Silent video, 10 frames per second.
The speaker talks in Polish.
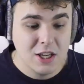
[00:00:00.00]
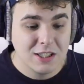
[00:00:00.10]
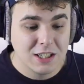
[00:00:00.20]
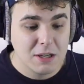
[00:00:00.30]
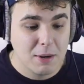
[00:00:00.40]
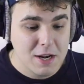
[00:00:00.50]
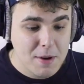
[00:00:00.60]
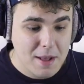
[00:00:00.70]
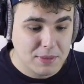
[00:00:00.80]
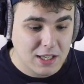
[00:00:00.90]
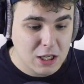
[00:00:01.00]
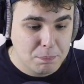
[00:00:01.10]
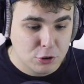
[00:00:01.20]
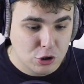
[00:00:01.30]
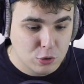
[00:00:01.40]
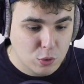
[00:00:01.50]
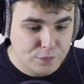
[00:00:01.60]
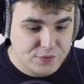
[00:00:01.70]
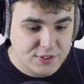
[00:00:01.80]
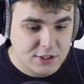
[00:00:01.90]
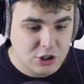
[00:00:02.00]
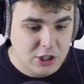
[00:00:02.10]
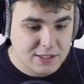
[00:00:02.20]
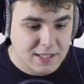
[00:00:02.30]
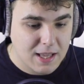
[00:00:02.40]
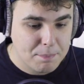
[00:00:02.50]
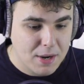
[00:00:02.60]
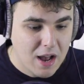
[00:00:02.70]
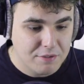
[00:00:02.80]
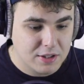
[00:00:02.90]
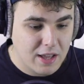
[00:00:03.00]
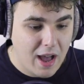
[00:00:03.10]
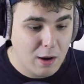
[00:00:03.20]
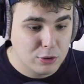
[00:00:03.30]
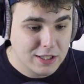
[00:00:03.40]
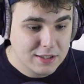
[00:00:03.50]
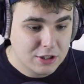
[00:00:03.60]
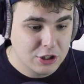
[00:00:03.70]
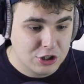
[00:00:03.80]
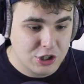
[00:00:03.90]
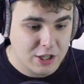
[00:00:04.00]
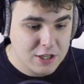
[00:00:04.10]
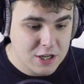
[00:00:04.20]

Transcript: Nigdy chyba nie miałem takich porządków w skrzynce, naprawdę, autentycznie,